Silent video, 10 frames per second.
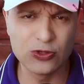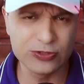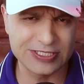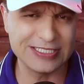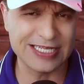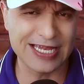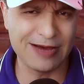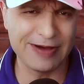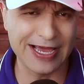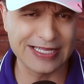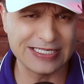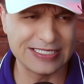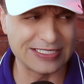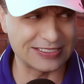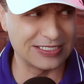wie lustig der Name
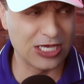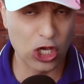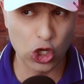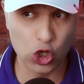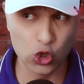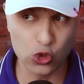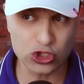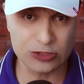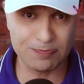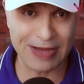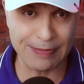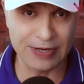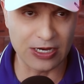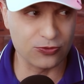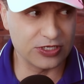eigentlich ist. Los
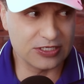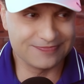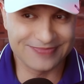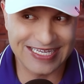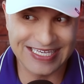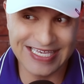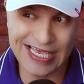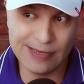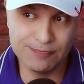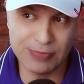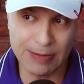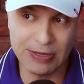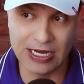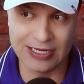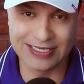Papa oder G
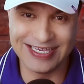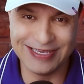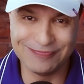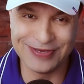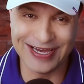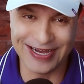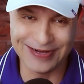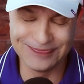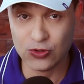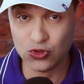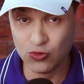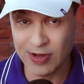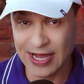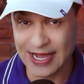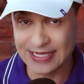Papa GmbH.
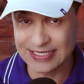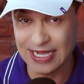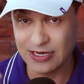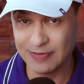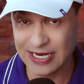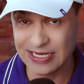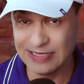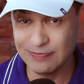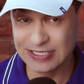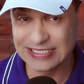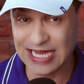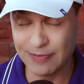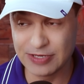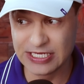Nummer 8. Einer meiner Lieblingsnamen